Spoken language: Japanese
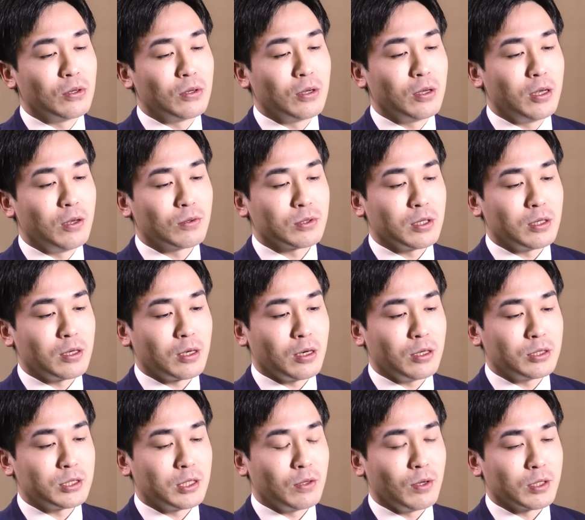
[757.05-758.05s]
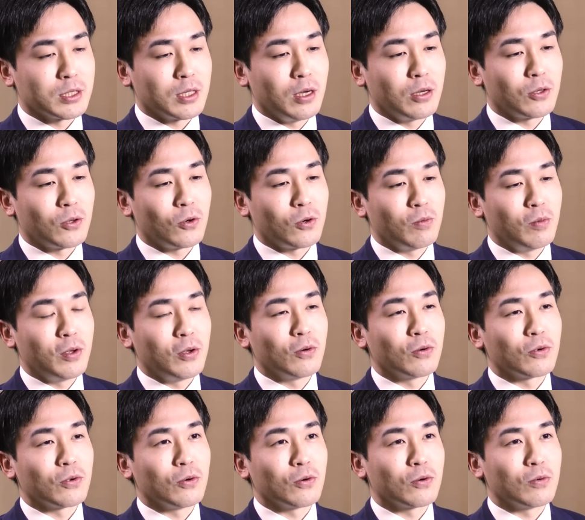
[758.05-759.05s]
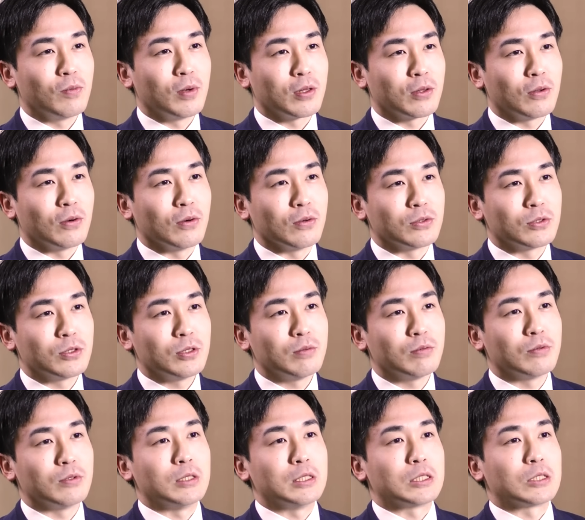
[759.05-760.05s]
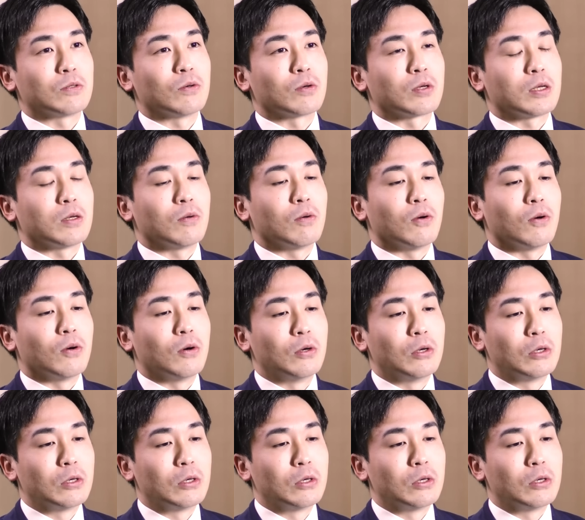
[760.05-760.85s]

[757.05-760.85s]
栄養戦に関しては3局目4局目と随分いい将棋を